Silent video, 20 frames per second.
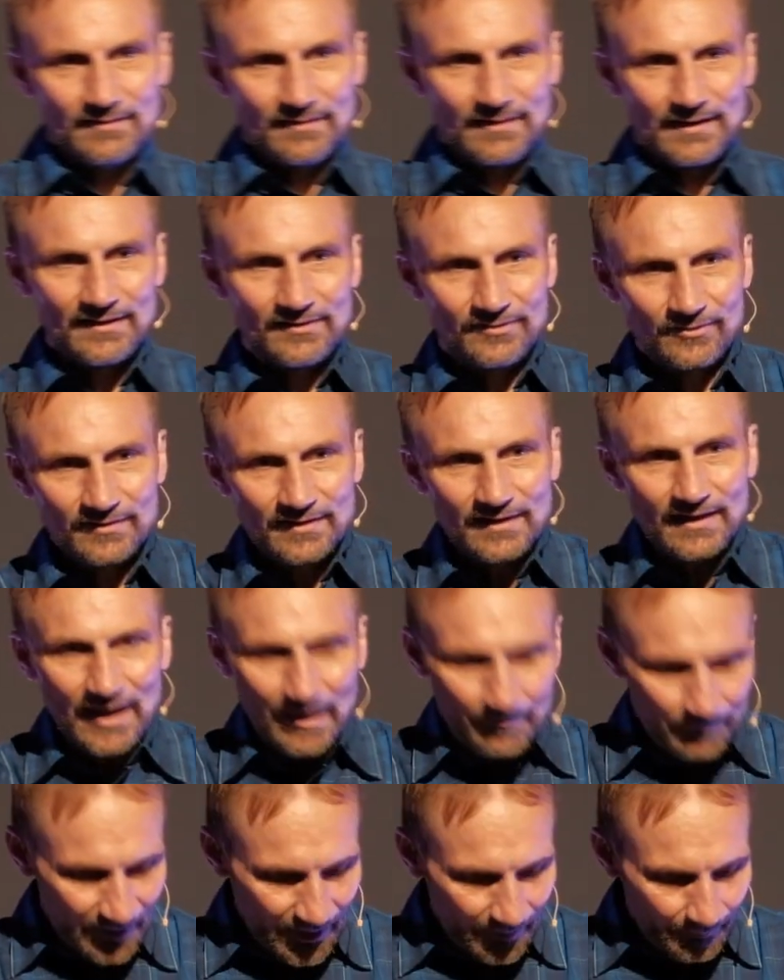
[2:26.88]
et donner à
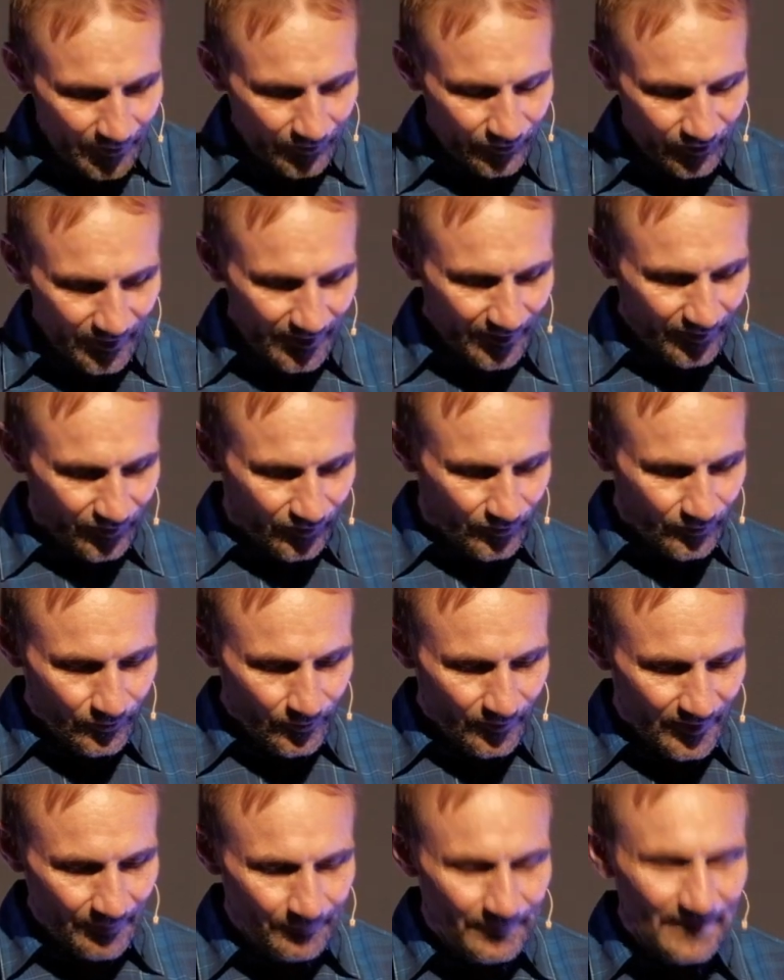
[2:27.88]
Abraham en Genèse
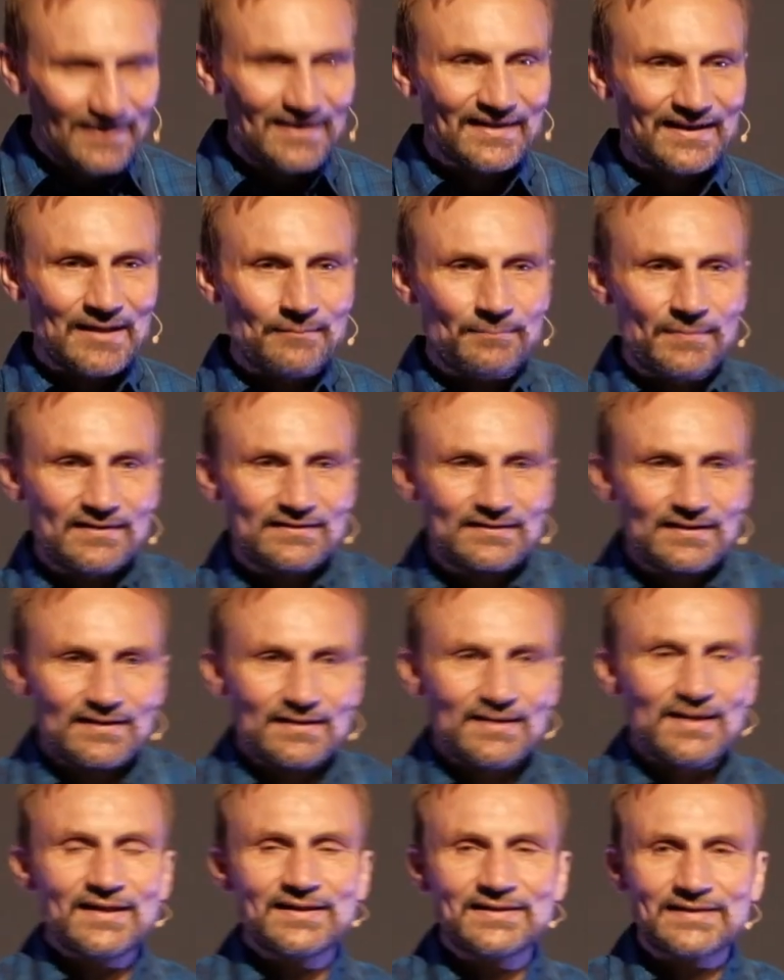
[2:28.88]
12 et puis le
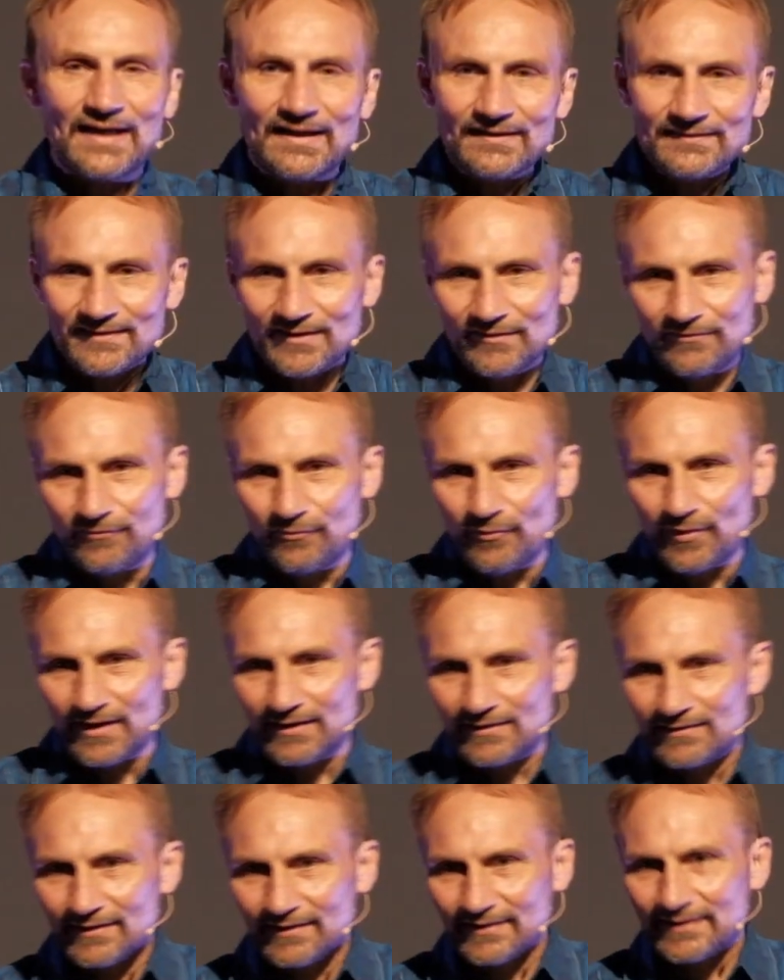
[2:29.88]
est quatre
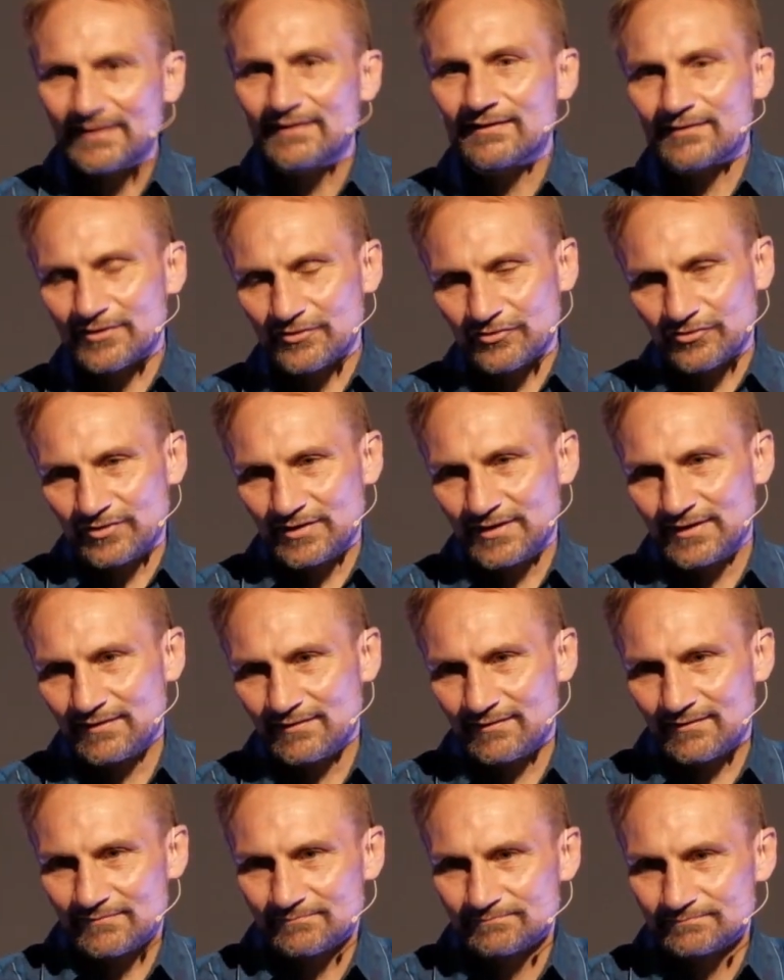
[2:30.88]
fois rien qu'en
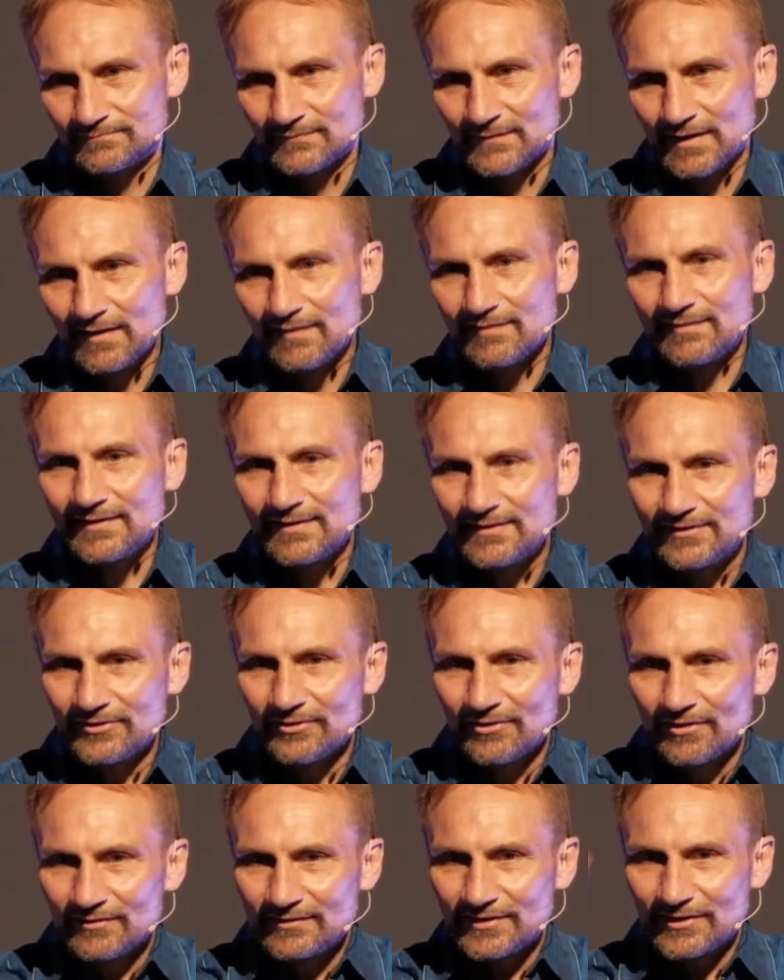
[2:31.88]
Genèse. Si
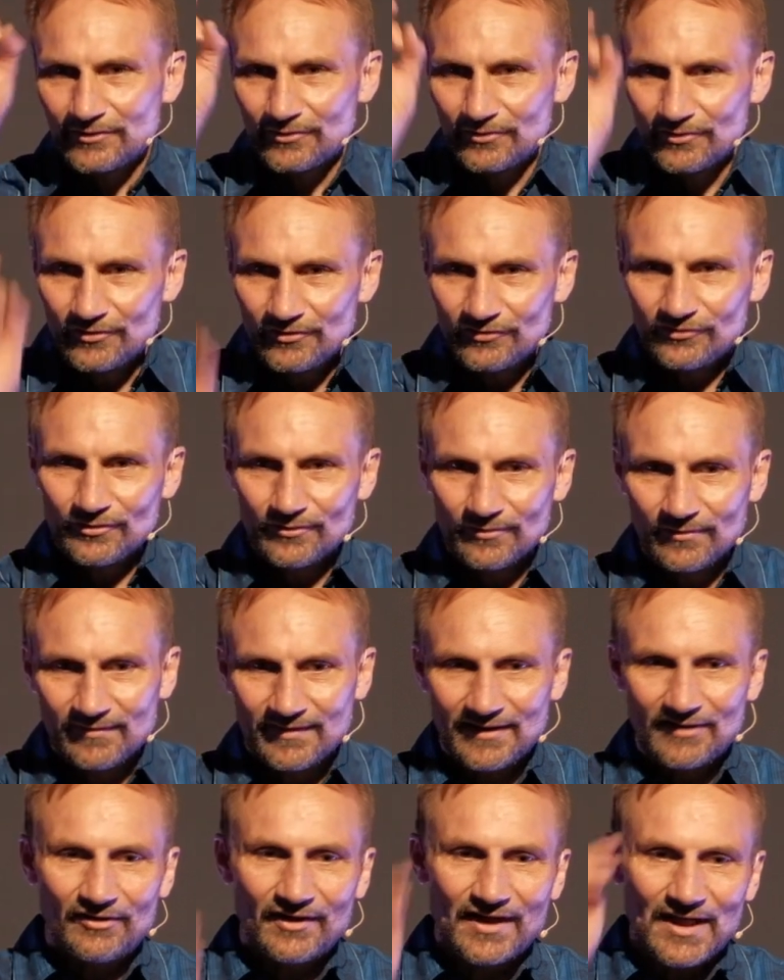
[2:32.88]
Dieu dit une chose
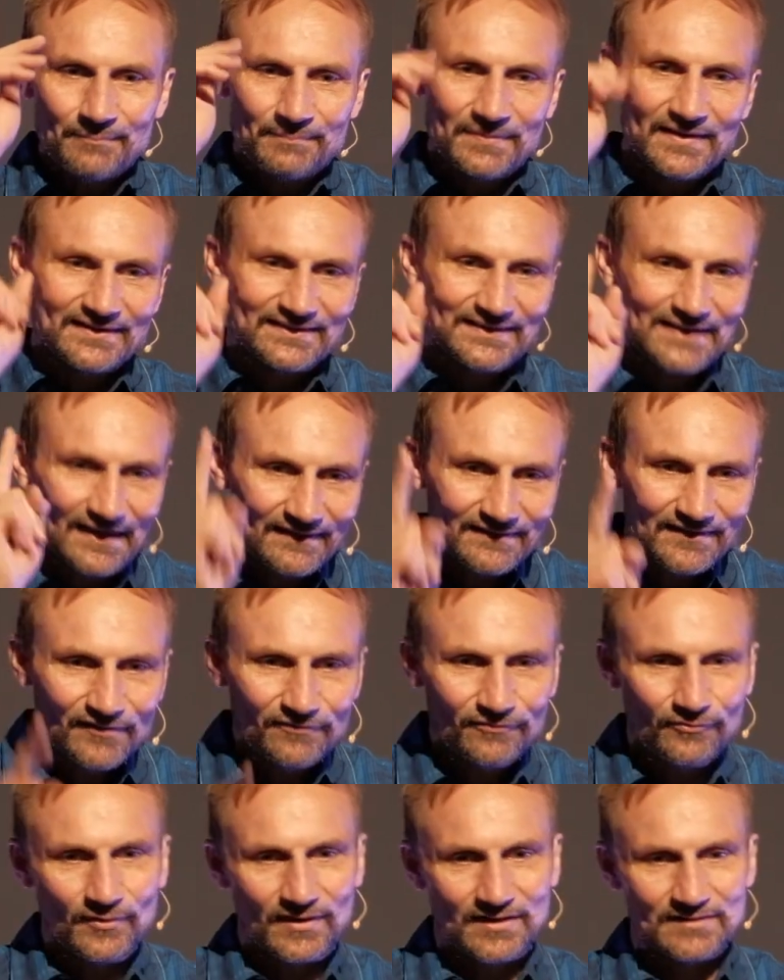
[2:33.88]
et le répète quatre
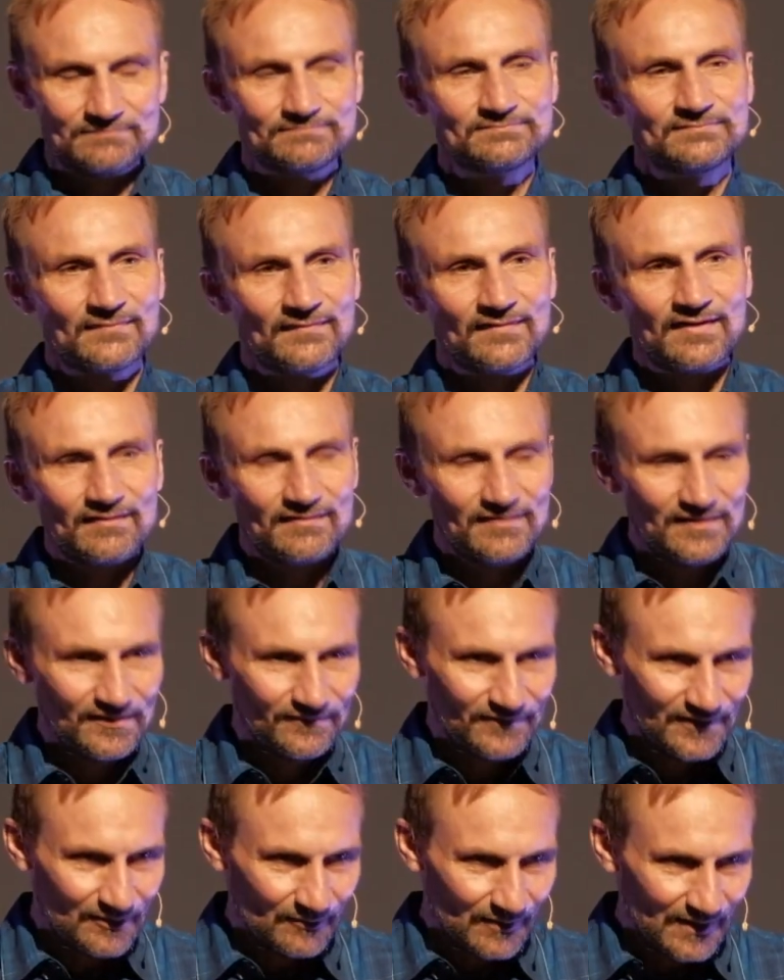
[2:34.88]
fois, ça
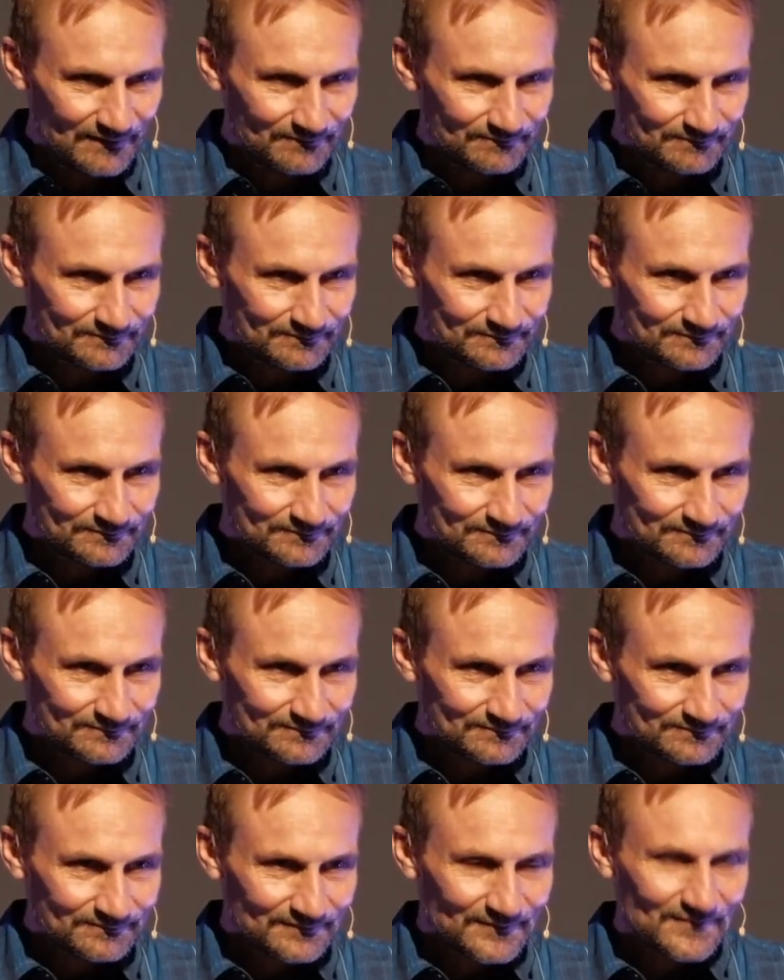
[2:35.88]
signifie quoi
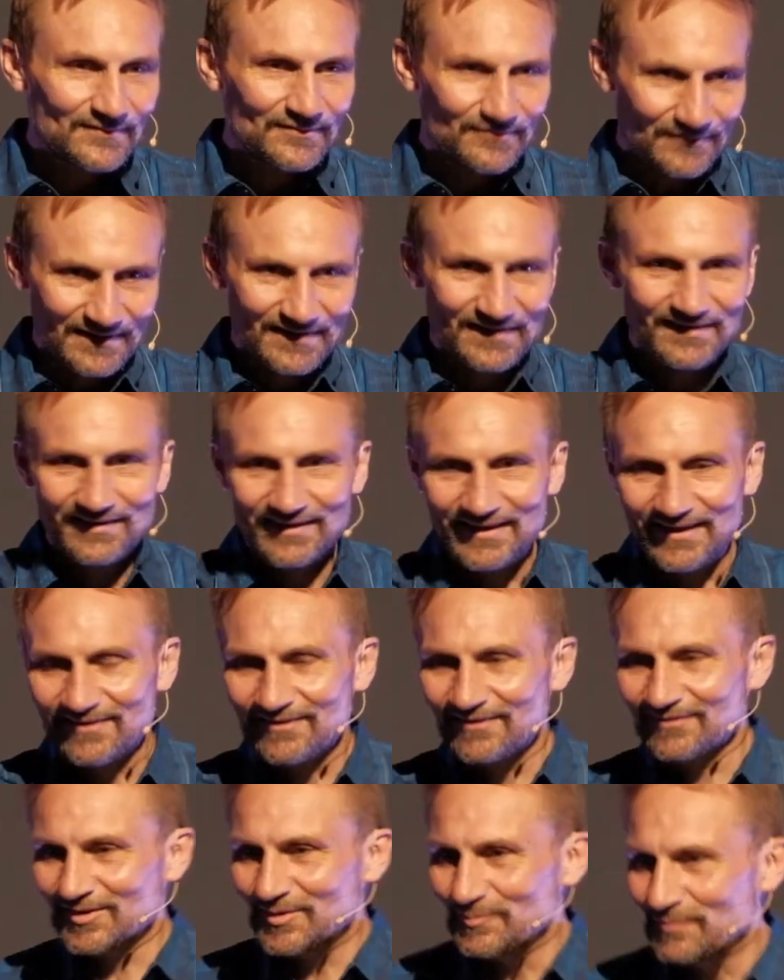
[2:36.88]
Oui,
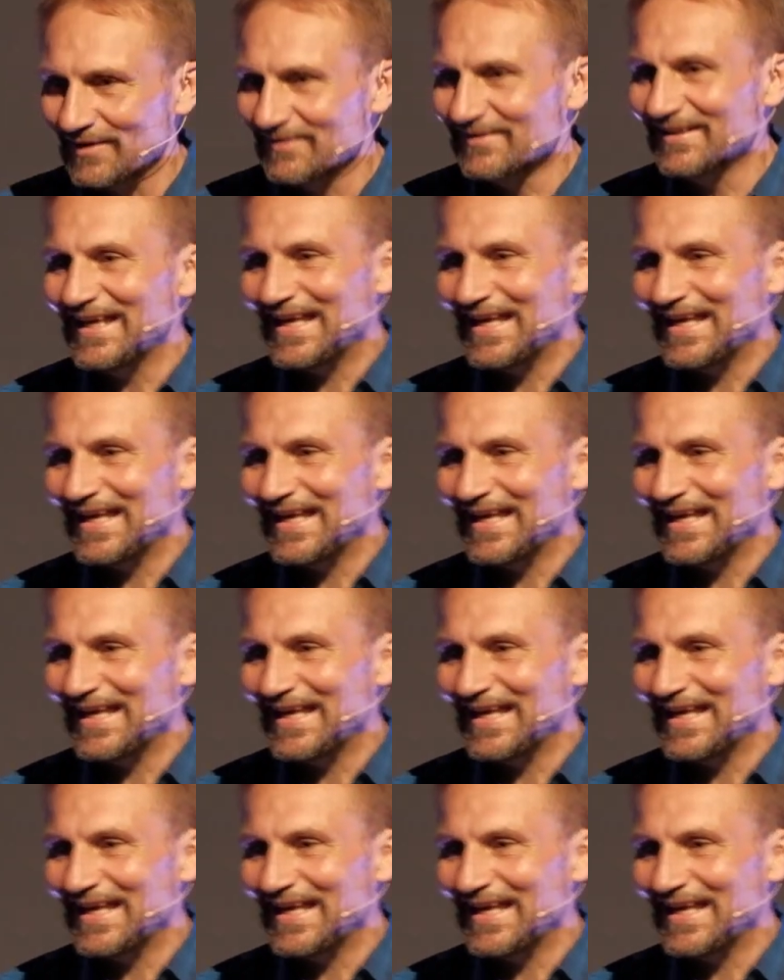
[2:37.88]
exactement. C'est